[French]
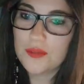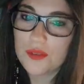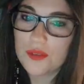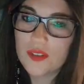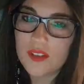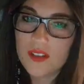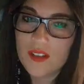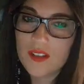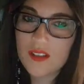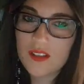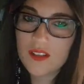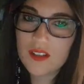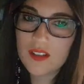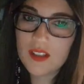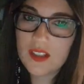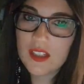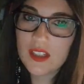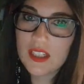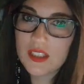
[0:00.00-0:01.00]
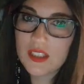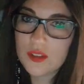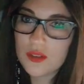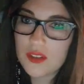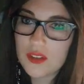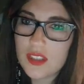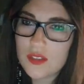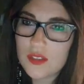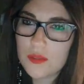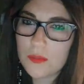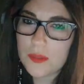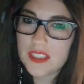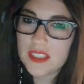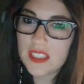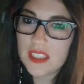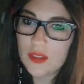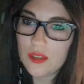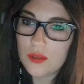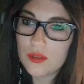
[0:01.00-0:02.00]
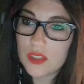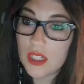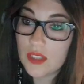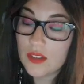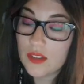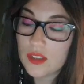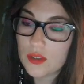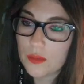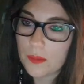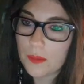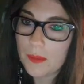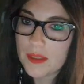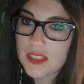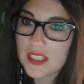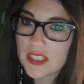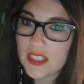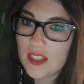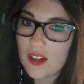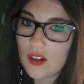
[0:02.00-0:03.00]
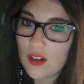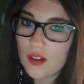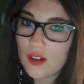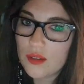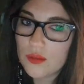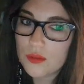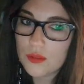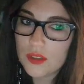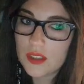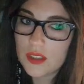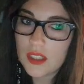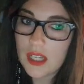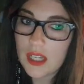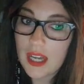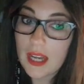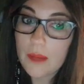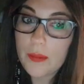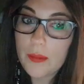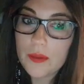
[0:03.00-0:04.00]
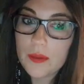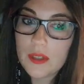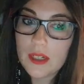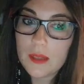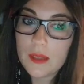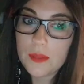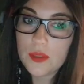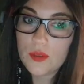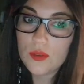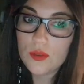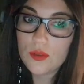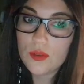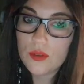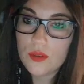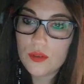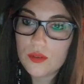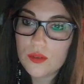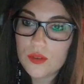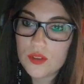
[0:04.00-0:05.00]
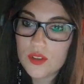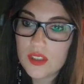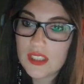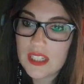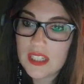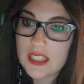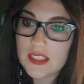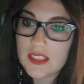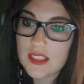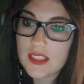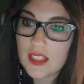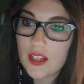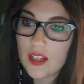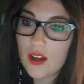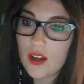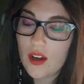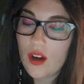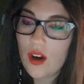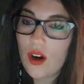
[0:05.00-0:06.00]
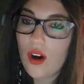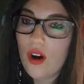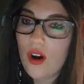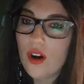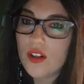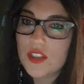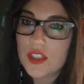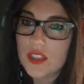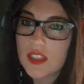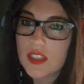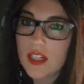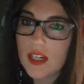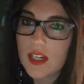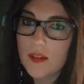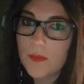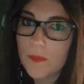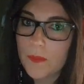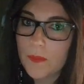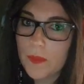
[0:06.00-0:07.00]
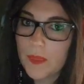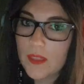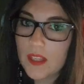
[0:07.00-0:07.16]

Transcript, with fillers: Donc... Euh... Et sauf qui sont passés les gus. Ah non, ils sont pas passés. Oh, cool. Ah bah oui, il a mis deux soldats ici. Oh, génial.